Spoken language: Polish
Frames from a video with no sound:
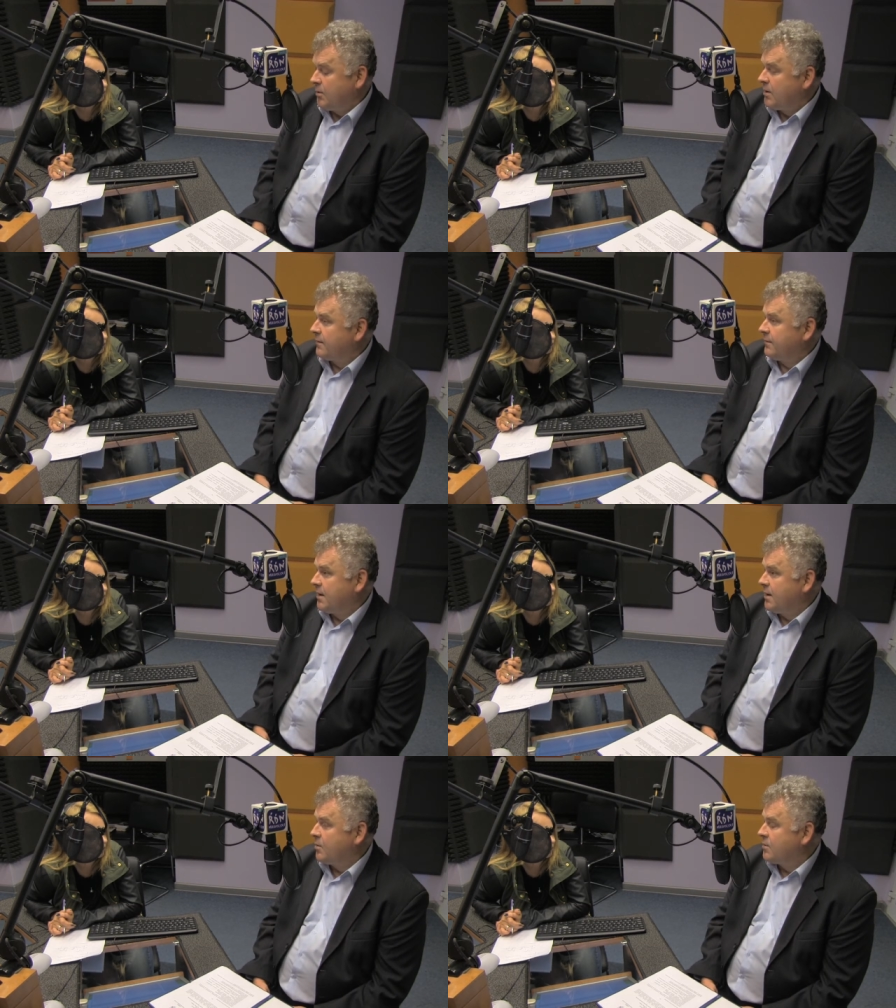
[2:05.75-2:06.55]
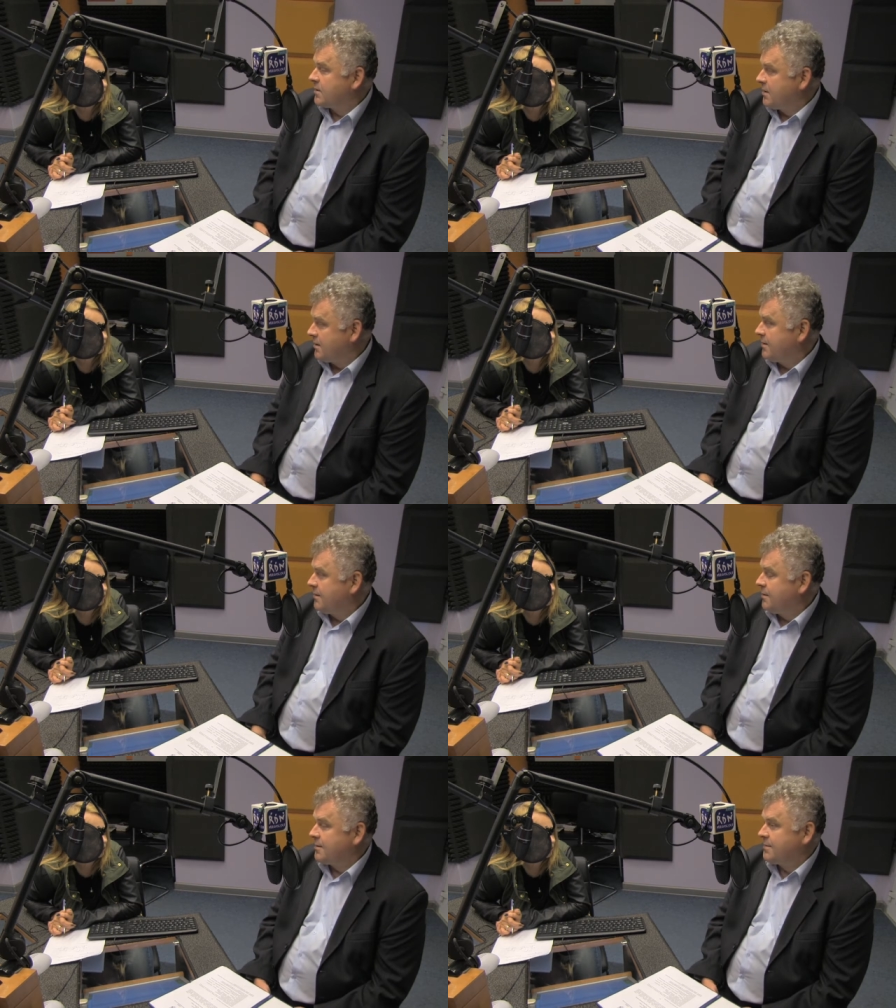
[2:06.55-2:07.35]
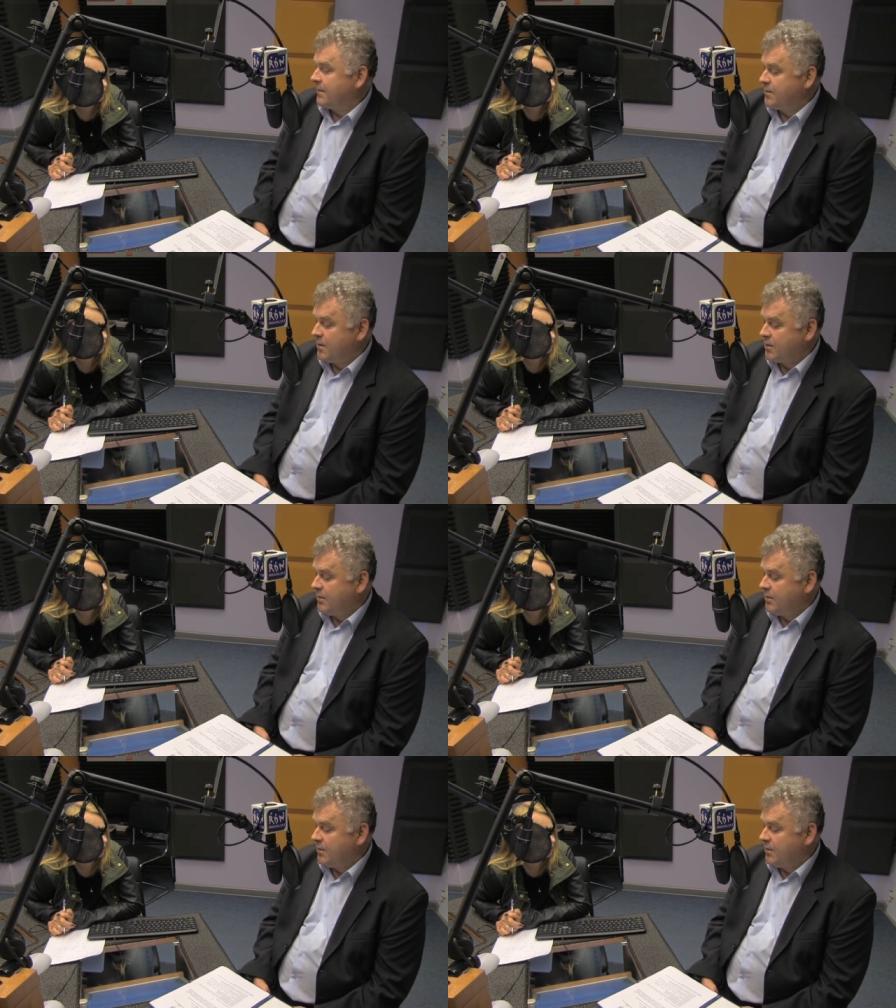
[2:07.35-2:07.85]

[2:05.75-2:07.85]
która w terenach górskich no, sprawdziła